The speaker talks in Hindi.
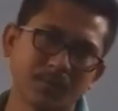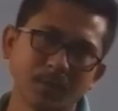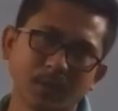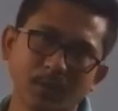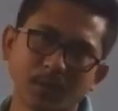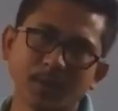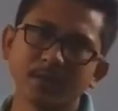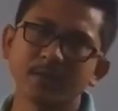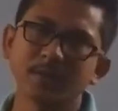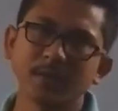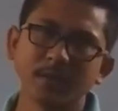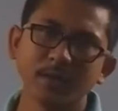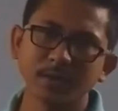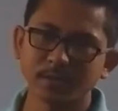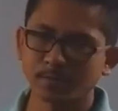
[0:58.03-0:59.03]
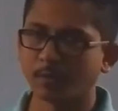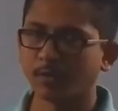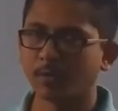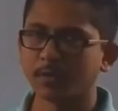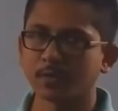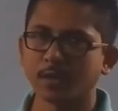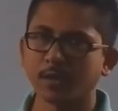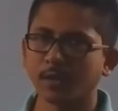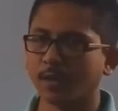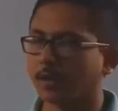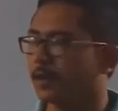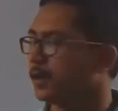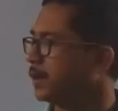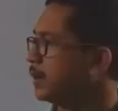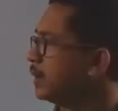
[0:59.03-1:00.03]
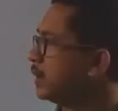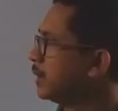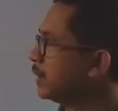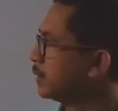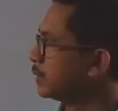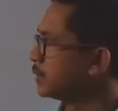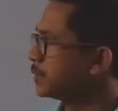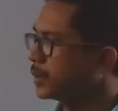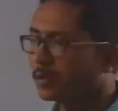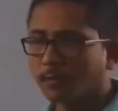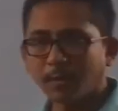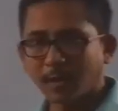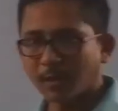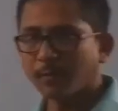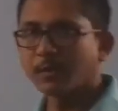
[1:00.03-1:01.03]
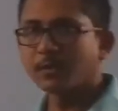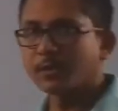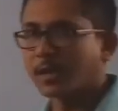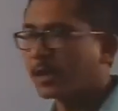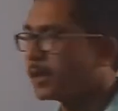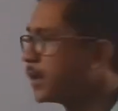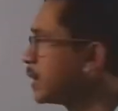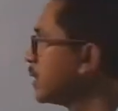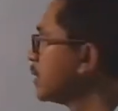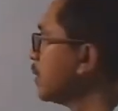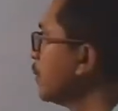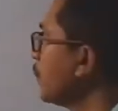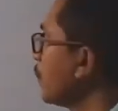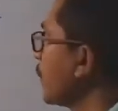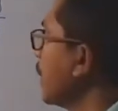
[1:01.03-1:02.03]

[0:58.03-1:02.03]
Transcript: कर रहे हैं किस तरीके से प्रोग्रेस कर रहे हैं ना तो चलो फटाफट स्टार्ट कर देता हूँ